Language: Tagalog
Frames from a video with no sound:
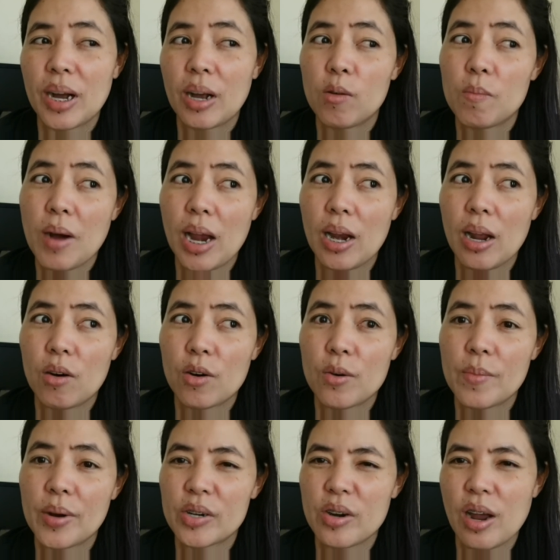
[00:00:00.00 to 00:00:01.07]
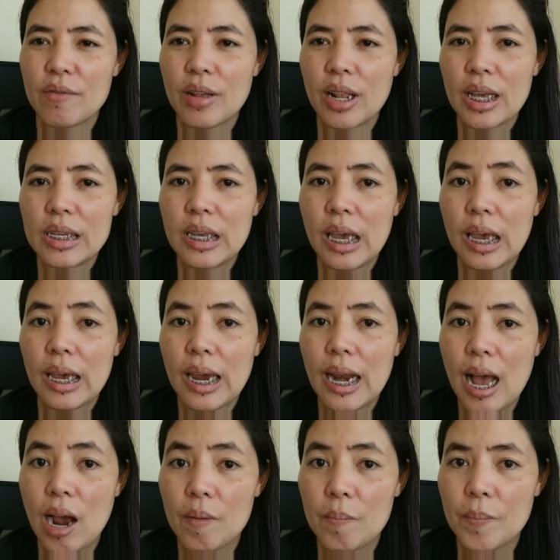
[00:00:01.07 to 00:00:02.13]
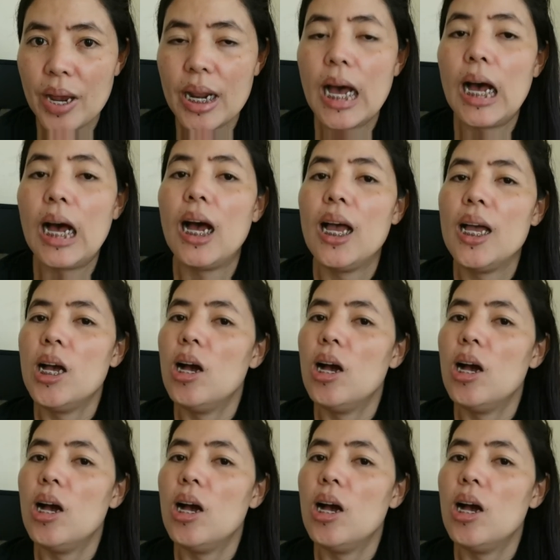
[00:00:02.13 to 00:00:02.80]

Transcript: gumala or mag-travel kasi kailangan pa ng